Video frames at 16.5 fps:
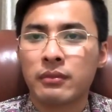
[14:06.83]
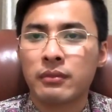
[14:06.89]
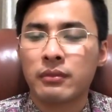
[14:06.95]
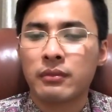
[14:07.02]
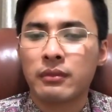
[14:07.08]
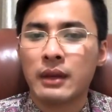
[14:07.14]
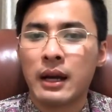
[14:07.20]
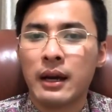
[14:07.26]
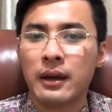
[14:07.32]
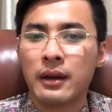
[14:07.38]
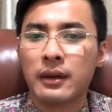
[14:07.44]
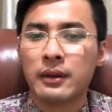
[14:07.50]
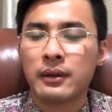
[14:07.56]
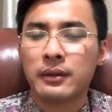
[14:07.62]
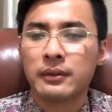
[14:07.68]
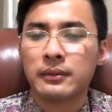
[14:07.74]
啊，
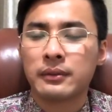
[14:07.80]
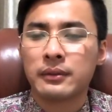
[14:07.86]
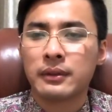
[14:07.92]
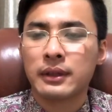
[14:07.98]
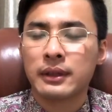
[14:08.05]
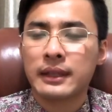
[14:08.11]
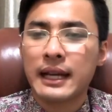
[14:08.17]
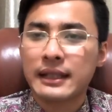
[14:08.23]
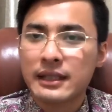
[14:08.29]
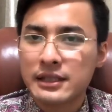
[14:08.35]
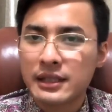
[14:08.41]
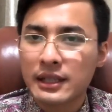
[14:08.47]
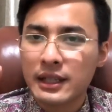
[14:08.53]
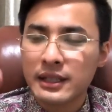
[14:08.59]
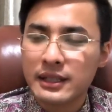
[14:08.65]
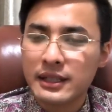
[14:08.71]
他的这
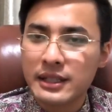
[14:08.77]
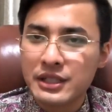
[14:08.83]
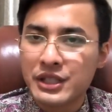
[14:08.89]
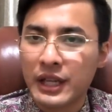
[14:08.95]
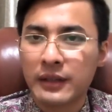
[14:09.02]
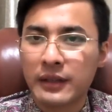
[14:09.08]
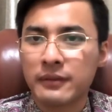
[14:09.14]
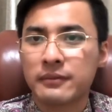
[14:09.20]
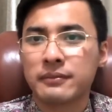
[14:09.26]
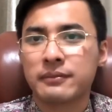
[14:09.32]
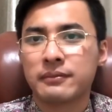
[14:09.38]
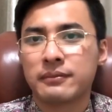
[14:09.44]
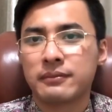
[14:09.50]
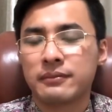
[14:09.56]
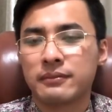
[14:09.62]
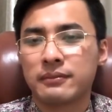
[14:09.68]
个疫情，
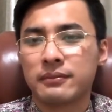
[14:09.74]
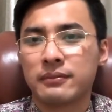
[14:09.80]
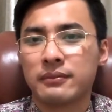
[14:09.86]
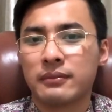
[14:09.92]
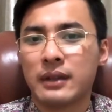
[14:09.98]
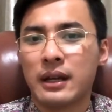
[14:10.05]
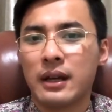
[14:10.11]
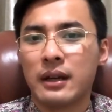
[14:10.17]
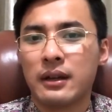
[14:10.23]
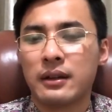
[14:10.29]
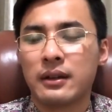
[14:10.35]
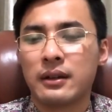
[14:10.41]
啊，